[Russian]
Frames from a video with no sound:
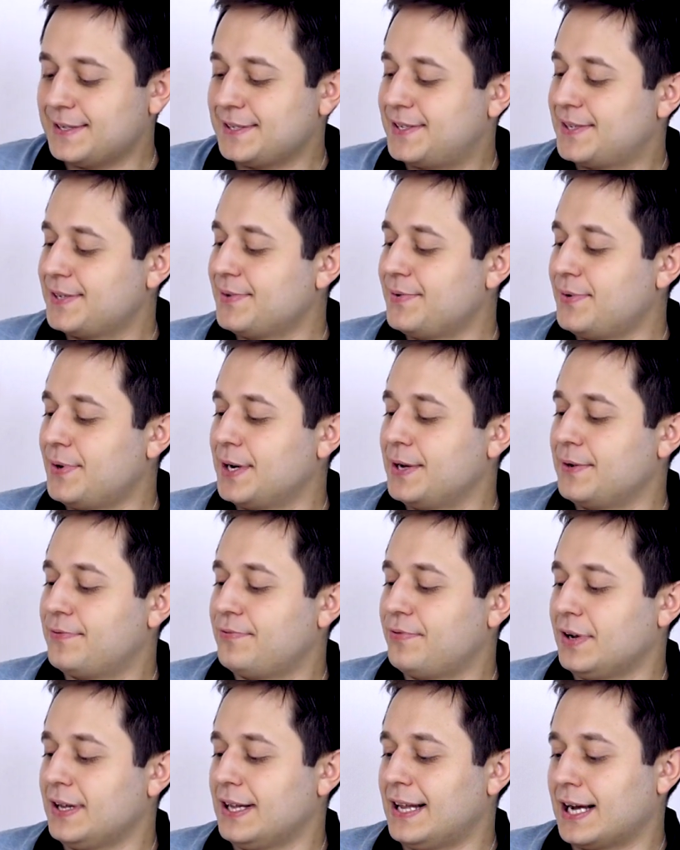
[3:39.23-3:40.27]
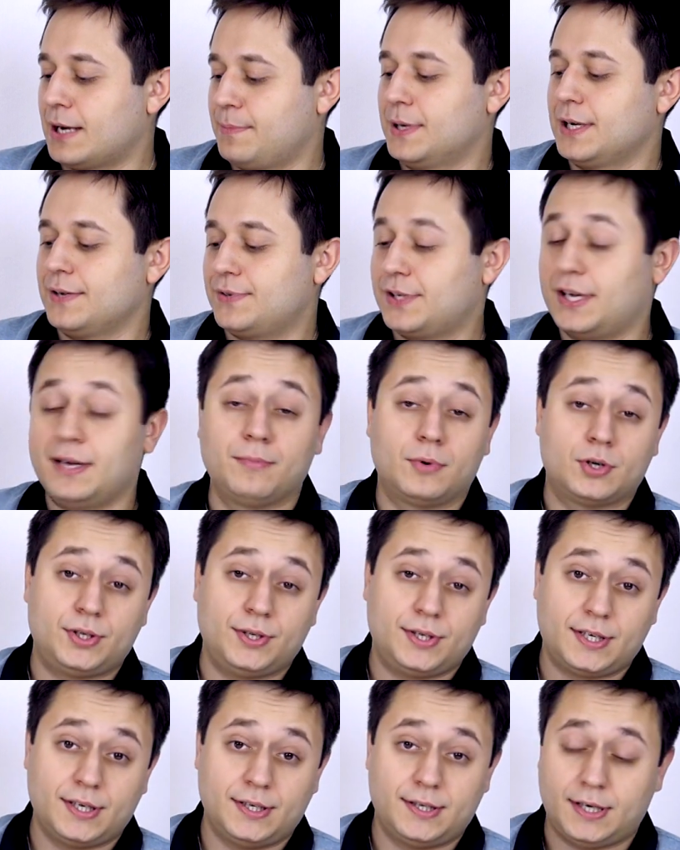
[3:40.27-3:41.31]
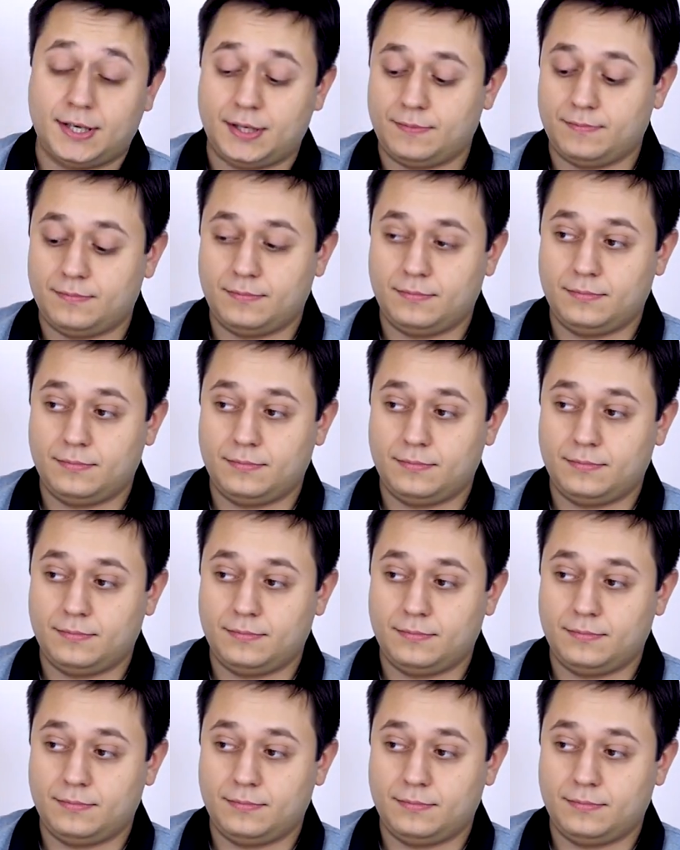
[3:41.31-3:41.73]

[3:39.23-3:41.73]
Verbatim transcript: свой флагмановский, можно сказать,